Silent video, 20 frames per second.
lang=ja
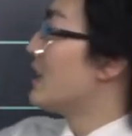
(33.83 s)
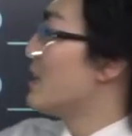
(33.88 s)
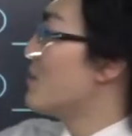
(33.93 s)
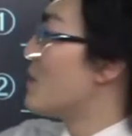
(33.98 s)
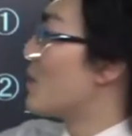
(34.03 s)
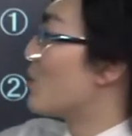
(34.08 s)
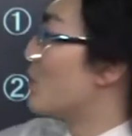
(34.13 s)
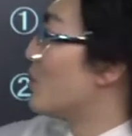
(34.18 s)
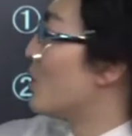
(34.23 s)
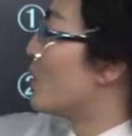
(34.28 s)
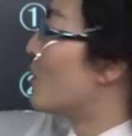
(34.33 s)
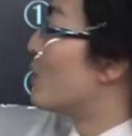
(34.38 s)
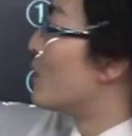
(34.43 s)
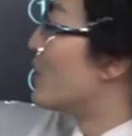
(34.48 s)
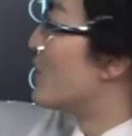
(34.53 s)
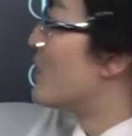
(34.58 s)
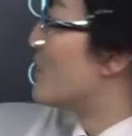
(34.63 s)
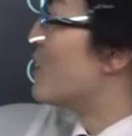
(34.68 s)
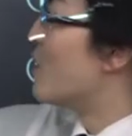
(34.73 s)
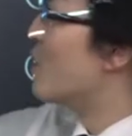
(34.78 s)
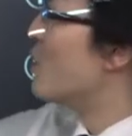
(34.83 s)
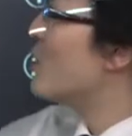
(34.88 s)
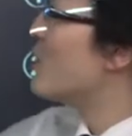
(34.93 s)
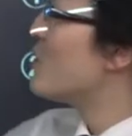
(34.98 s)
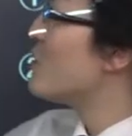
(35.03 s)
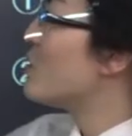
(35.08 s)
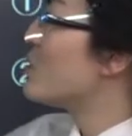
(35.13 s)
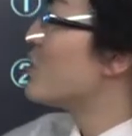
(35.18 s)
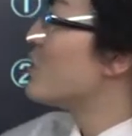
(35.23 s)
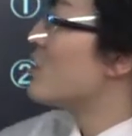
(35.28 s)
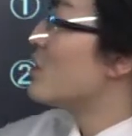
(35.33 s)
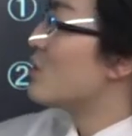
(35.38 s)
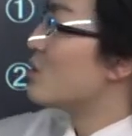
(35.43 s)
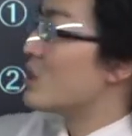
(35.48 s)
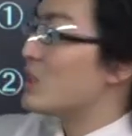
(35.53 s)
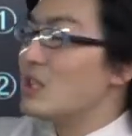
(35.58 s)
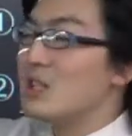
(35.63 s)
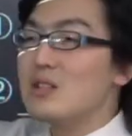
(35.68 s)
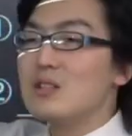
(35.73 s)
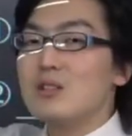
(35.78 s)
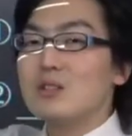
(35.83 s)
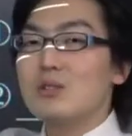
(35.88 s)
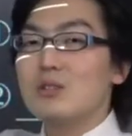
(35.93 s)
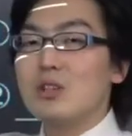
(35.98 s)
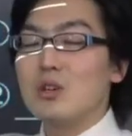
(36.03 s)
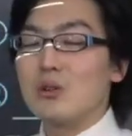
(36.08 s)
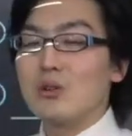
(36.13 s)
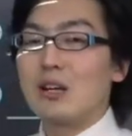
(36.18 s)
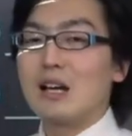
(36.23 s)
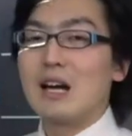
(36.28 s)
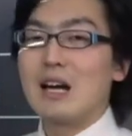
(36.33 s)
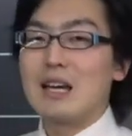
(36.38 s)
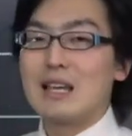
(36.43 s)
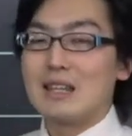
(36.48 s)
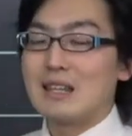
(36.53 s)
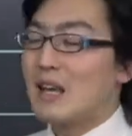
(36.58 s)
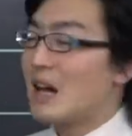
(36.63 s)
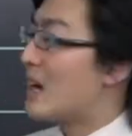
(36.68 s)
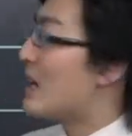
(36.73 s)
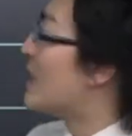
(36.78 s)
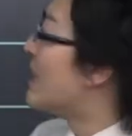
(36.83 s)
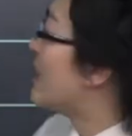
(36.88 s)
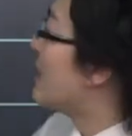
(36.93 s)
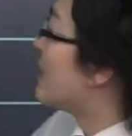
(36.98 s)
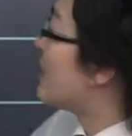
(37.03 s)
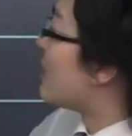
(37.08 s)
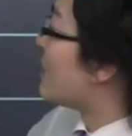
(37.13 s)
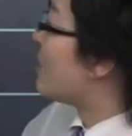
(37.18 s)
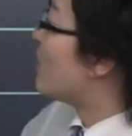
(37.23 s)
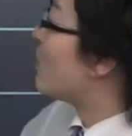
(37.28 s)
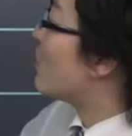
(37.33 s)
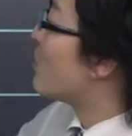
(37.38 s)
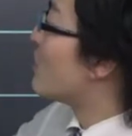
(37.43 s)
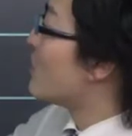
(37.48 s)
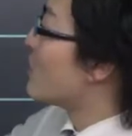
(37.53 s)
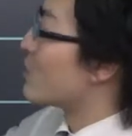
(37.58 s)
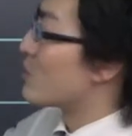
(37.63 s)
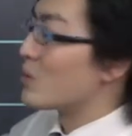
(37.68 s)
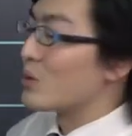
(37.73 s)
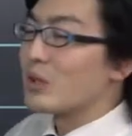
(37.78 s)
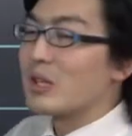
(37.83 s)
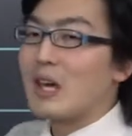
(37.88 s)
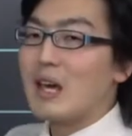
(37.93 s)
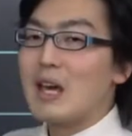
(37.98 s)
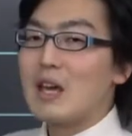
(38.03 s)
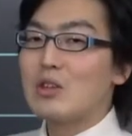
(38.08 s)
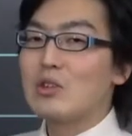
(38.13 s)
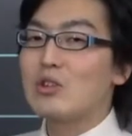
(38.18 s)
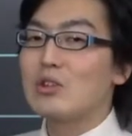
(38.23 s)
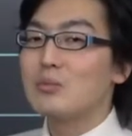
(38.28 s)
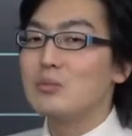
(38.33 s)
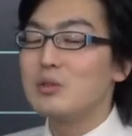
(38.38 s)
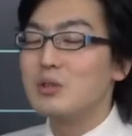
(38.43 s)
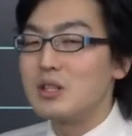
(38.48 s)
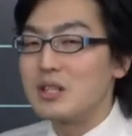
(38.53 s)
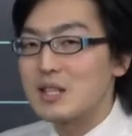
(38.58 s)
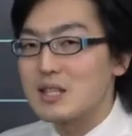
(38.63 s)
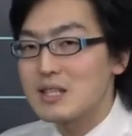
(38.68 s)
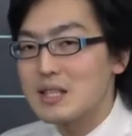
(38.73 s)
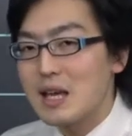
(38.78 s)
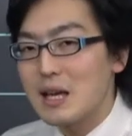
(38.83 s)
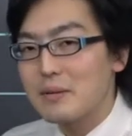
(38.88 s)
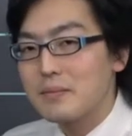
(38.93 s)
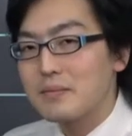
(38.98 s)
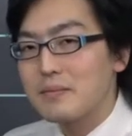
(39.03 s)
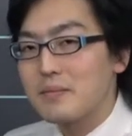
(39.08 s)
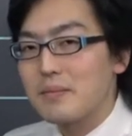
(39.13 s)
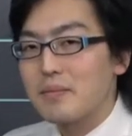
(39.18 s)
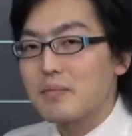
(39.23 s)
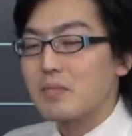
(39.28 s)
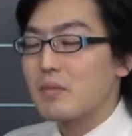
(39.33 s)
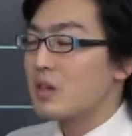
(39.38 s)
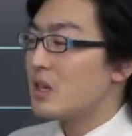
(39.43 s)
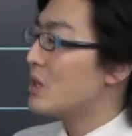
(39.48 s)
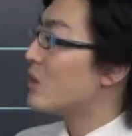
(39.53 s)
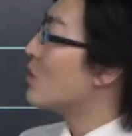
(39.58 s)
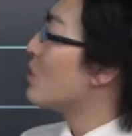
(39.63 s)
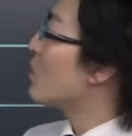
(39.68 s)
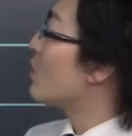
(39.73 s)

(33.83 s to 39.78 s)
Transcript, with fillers: 今この4種類の金属イオンが入った陽イオンの系統分離ですね一個